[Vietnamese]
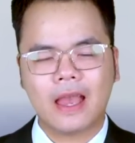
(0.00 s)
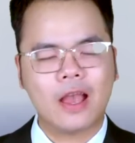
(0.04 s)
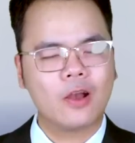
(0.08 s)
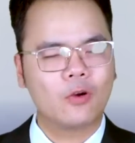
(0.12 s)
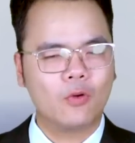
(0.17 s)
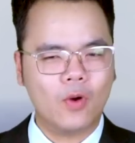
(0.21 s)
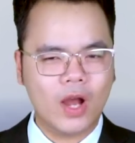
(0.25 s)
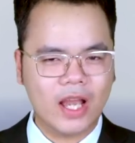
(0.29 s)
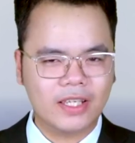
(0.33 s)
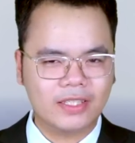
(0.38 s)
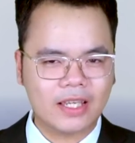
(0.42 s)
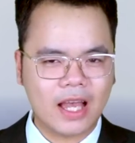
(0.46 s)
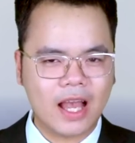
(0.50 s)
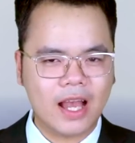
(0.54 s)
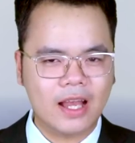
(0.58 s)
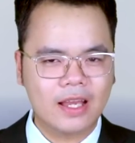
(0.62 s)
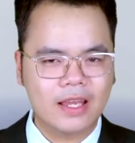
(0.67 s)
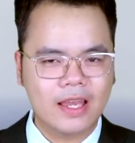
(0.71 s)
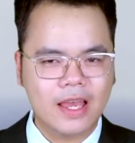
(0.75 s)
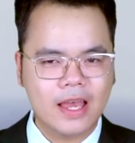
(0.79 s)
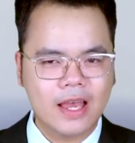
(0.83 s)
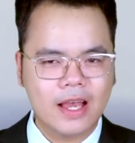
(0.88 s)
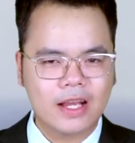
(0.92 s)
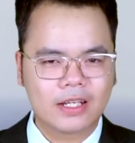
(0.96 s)
Ngoài ra,
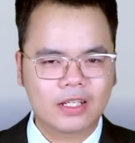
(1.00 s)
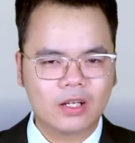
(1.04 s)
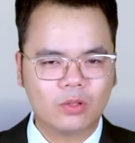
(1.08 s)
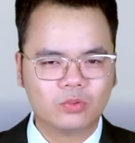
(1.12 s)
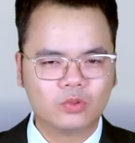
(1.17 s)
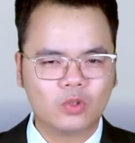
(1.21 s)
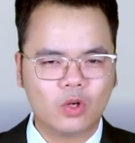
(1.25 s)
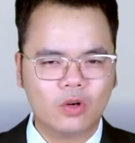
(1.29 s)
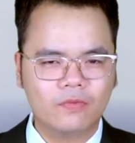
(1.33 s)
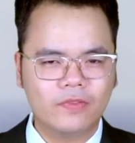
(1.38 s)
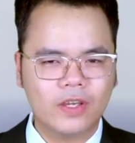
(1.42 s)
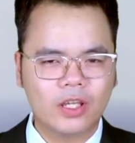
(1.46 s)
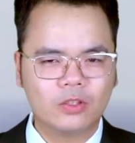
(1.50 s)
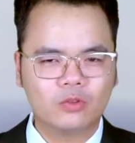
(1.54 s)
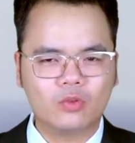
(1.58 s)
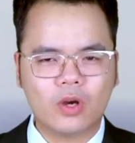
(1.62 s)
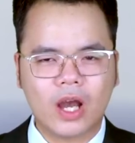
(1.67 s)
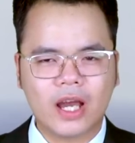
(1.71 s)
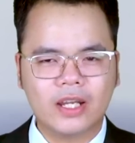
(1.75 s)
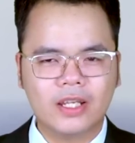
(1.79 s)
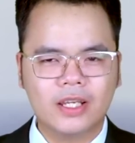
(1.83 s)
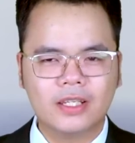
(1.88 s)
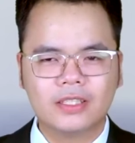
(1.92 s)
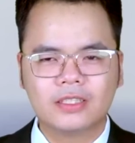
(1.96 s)
công tố viên tòa
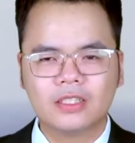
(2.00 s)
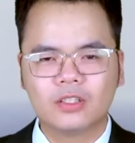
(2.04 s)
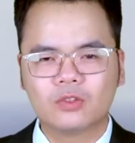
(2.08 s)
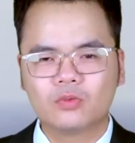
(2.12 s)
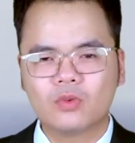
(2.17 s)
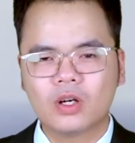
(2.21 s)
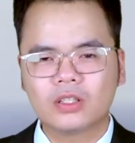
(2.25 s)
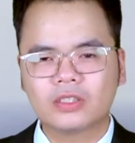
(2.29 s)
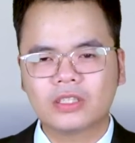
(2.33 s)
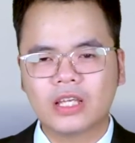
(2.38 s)
án hình sự quốc